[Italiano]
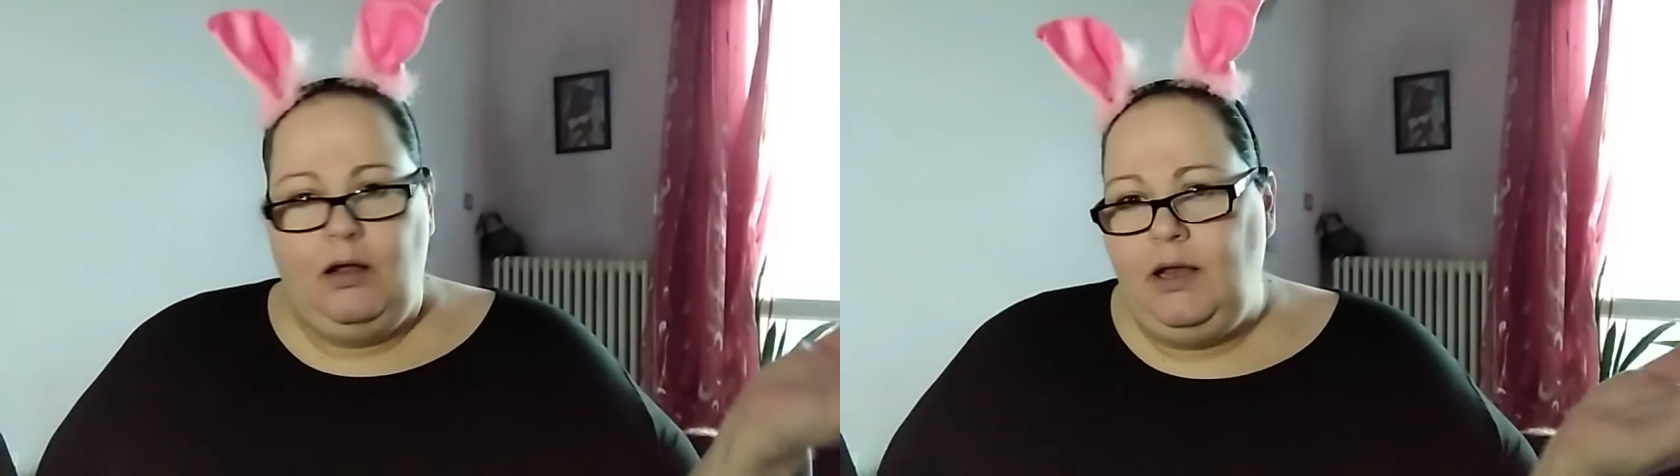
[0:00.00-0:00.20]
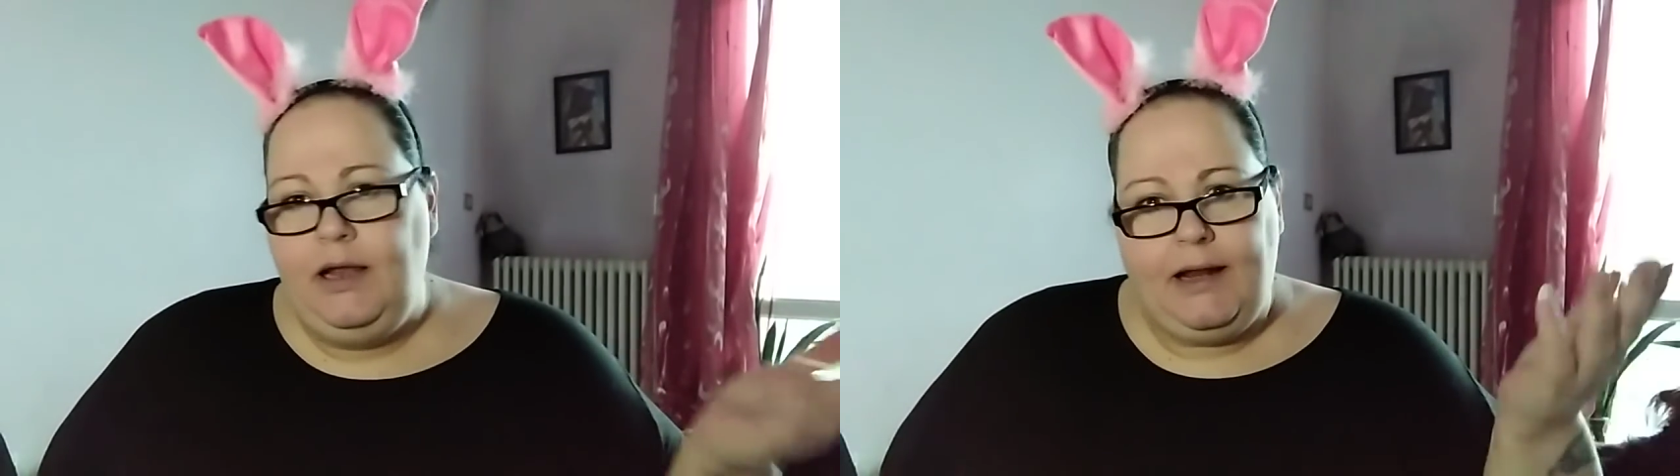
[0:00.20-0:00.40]

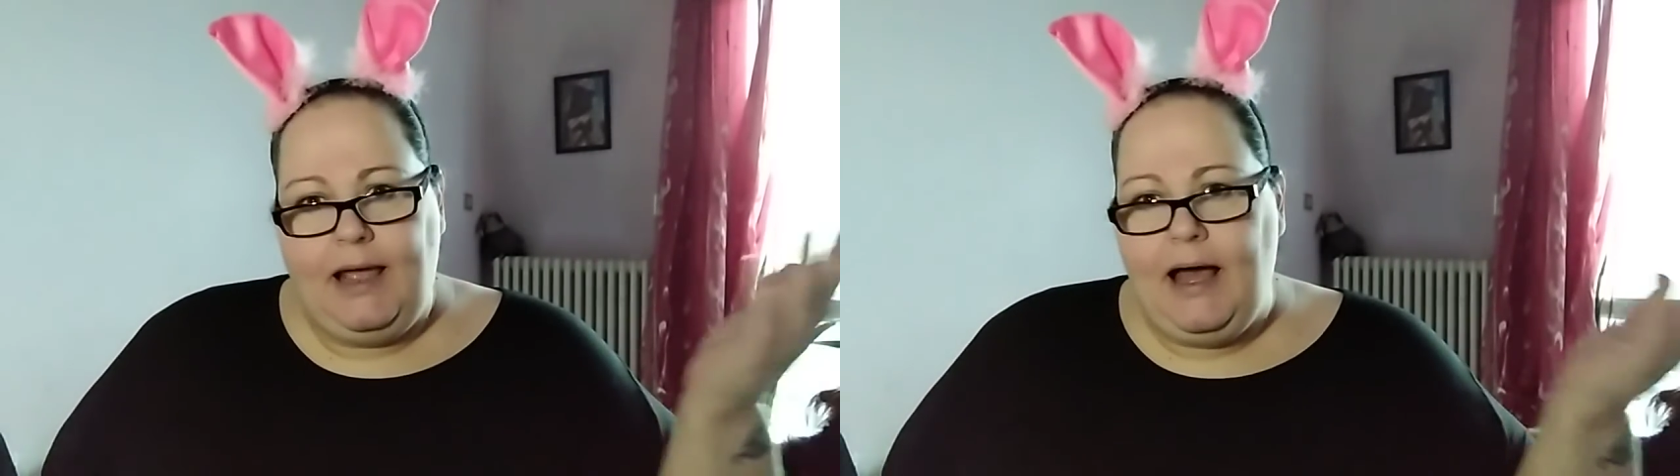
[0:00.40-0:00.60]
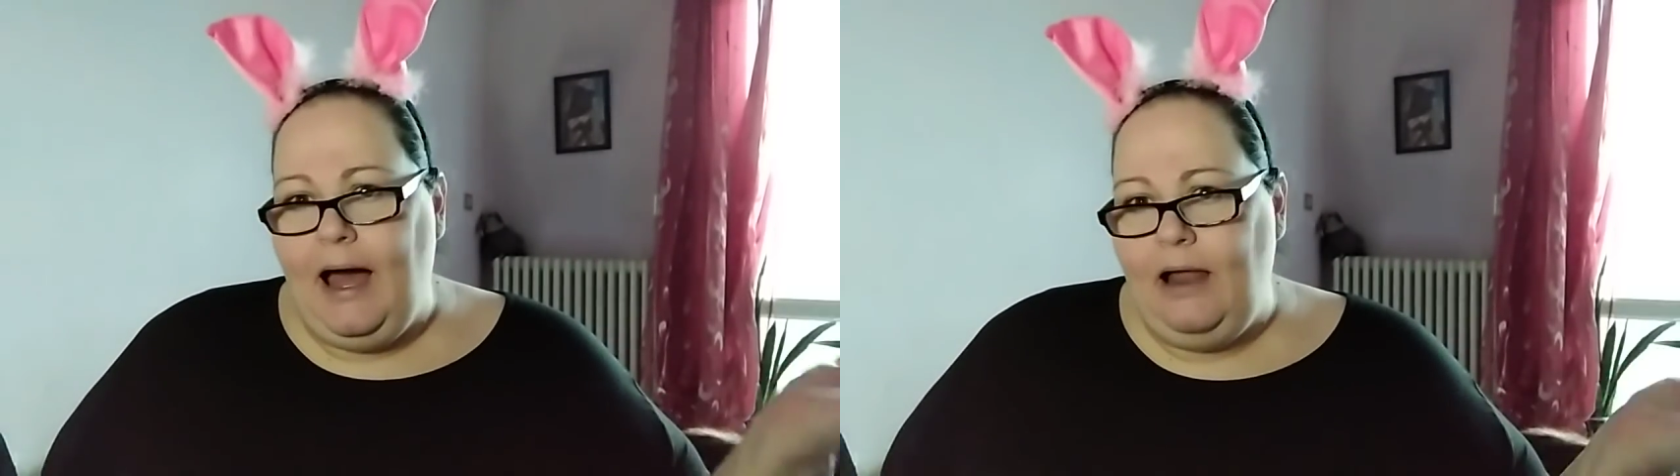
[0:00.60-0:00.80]
le
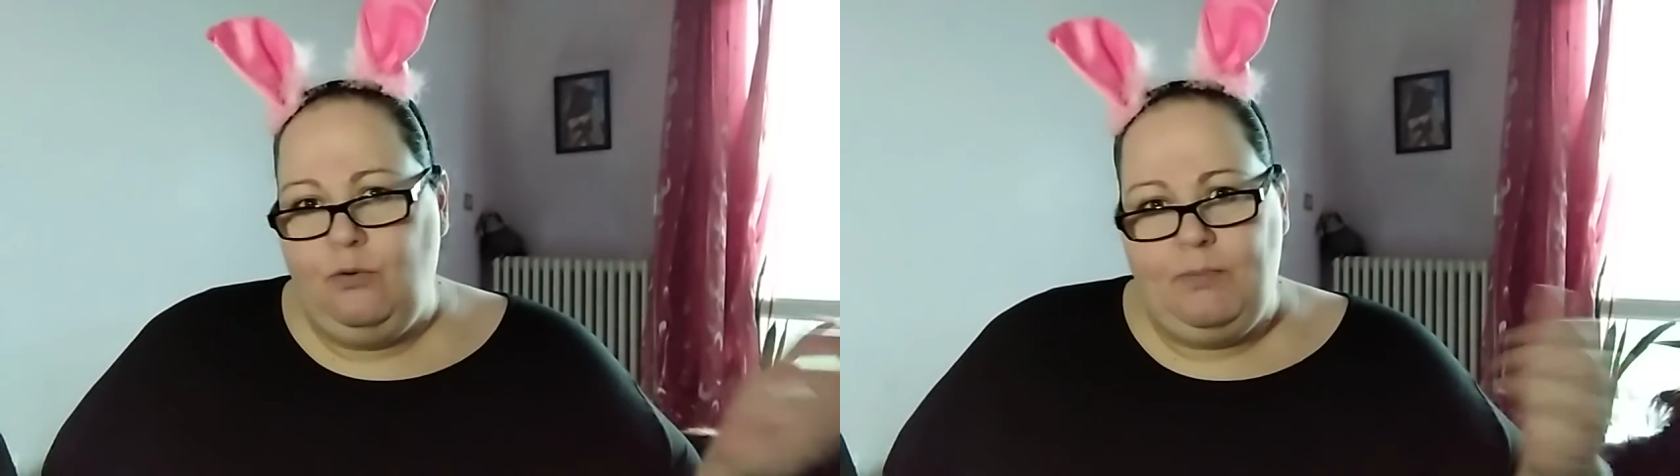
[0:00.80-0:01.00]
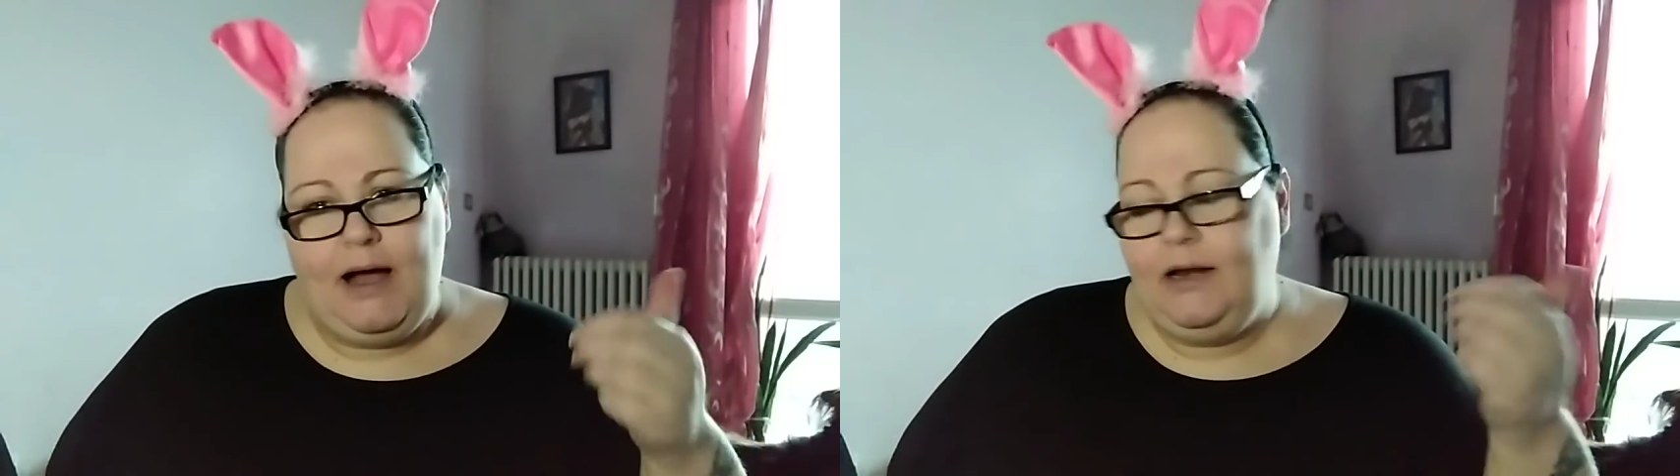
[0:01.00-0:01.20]
regalo,
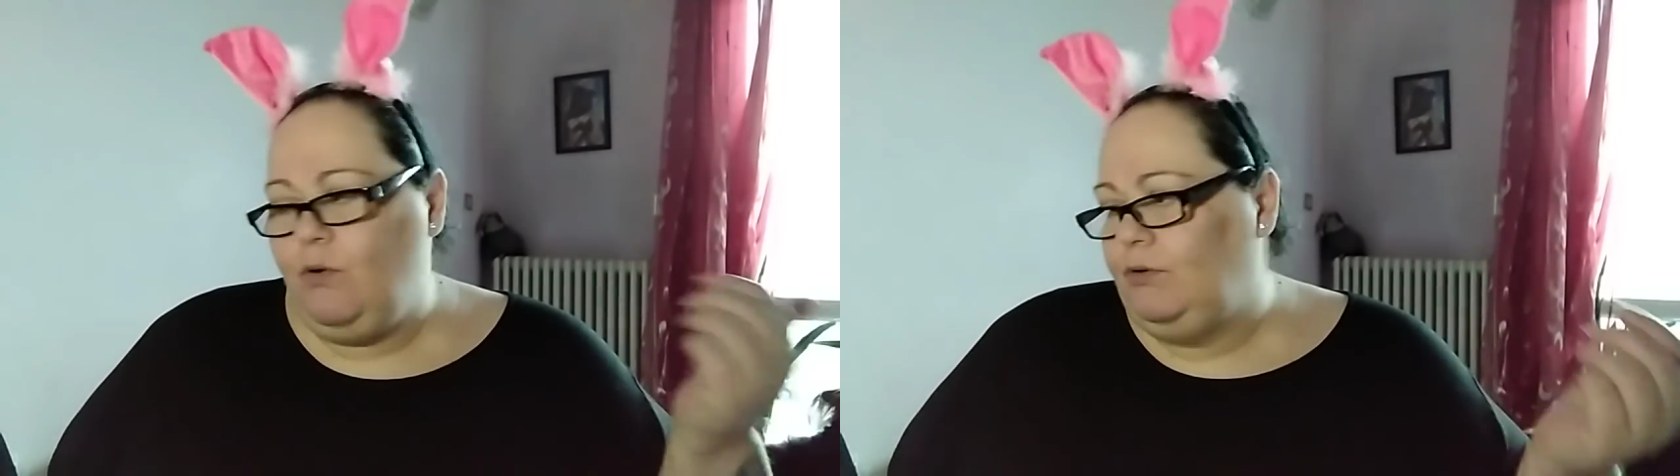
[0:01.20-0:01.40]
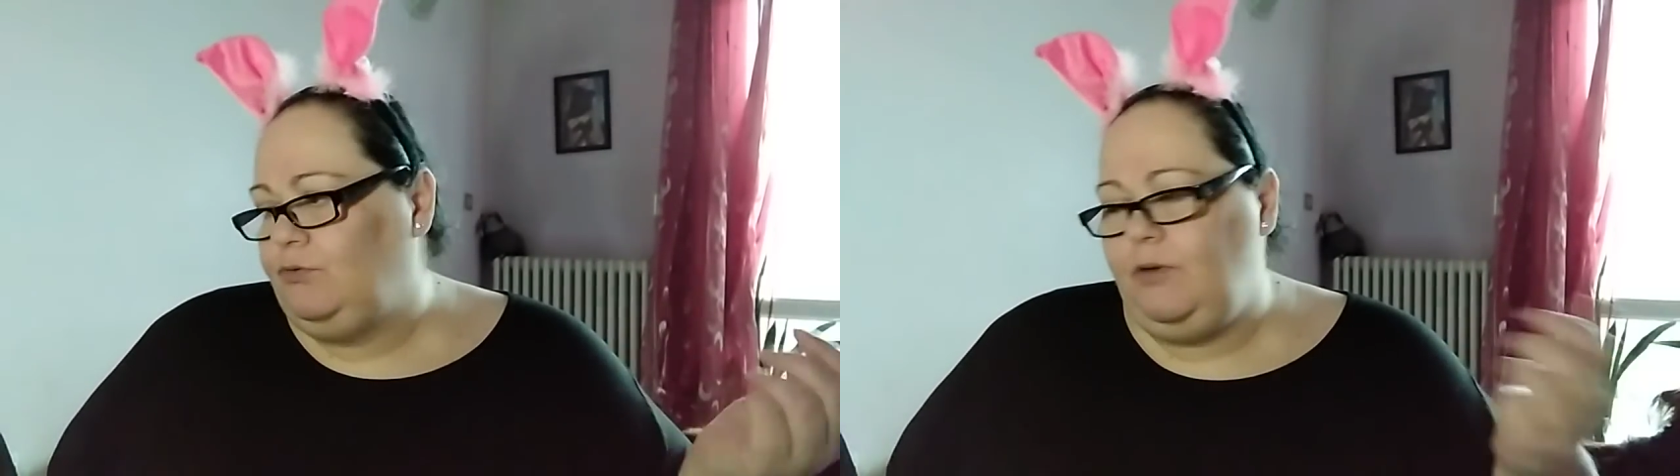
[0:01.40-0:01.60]
magari
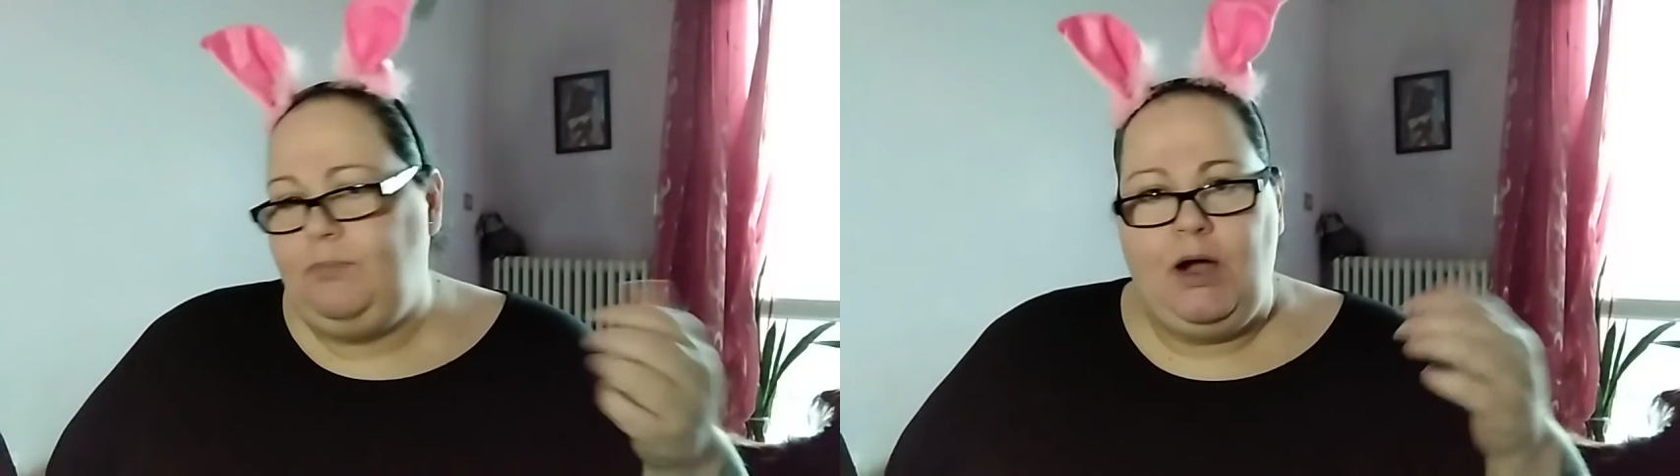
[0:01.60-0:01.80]
quando viene